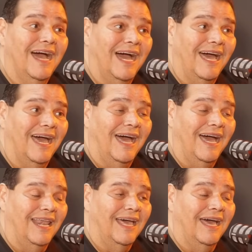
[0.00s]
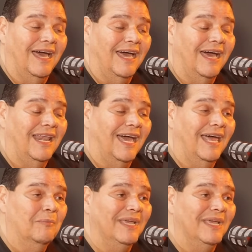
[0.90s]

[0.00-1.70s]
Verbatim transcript: al